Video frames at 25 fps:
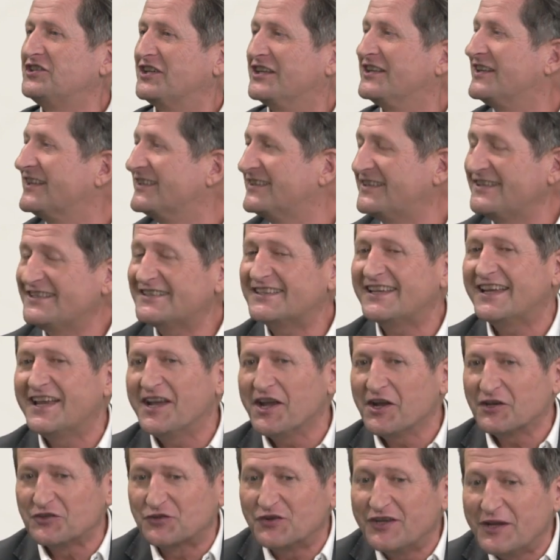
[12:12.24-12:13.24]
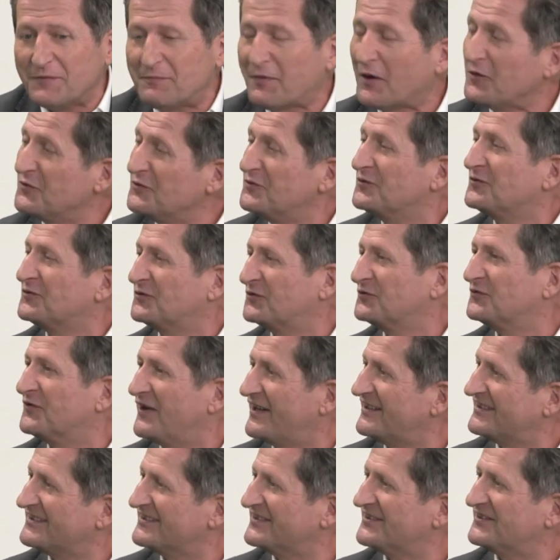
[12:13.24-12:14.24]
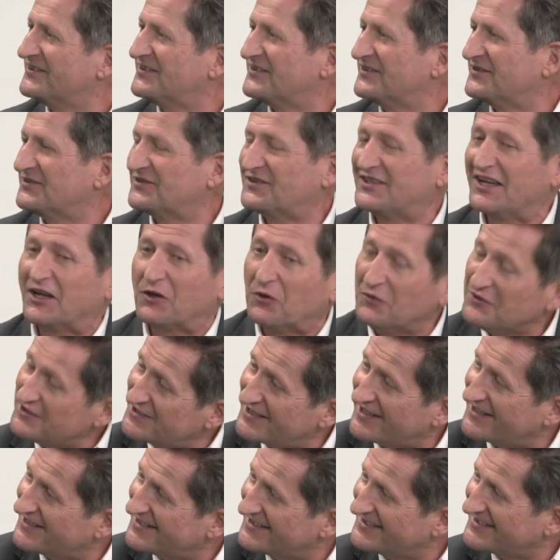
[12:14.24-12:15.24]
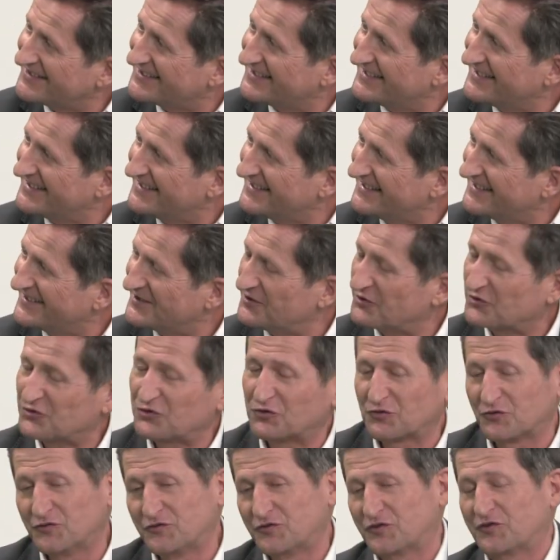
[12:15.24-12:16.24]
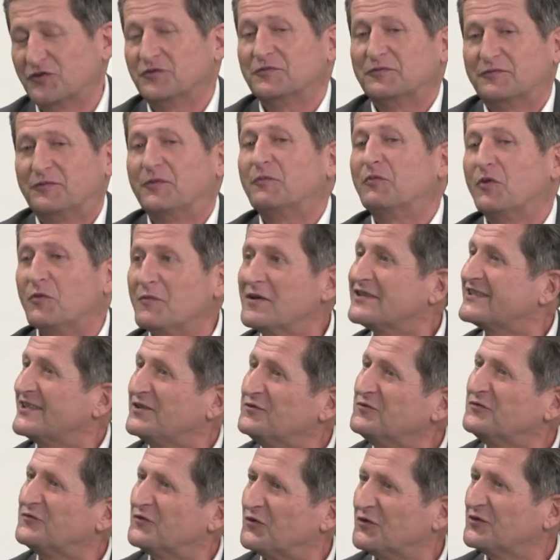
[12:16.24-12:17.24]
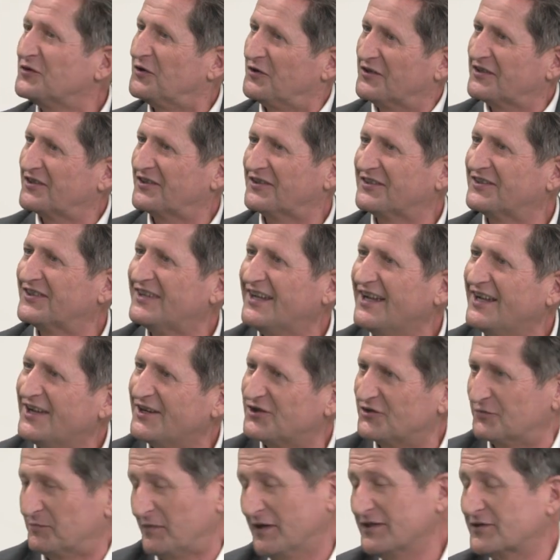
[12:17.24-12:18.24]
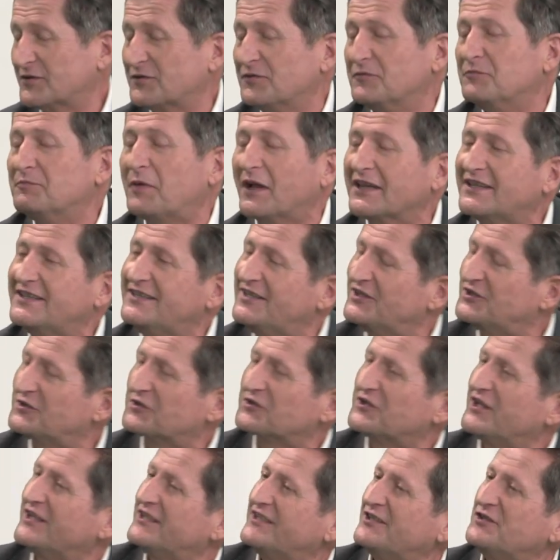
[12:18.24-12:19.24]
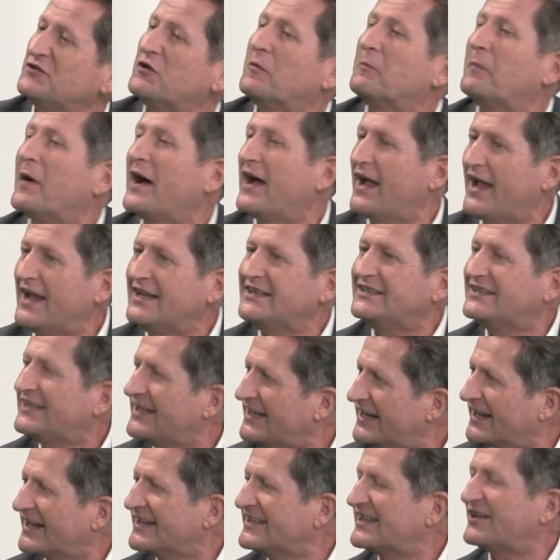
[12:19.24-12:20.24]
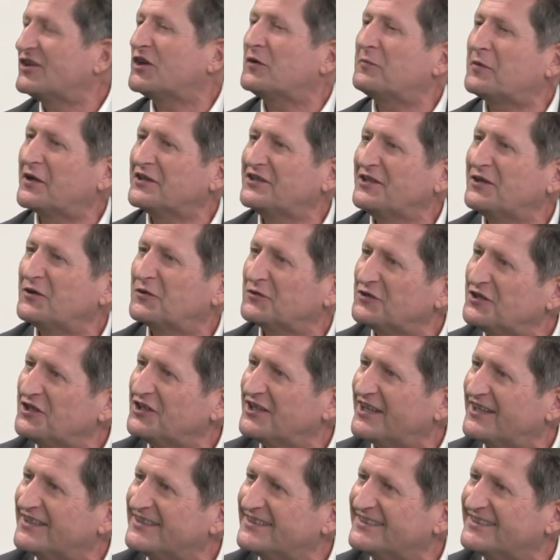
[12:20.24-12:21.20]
le dentiste et je n'ai pas eu souvent euh, ces conseils. Donc je trouve que pour moi c'est nouveau. Donc euh, je pense qu'une partie des chirurgiens dentistes n'ont pas intégré dans leur pratique quotidienne.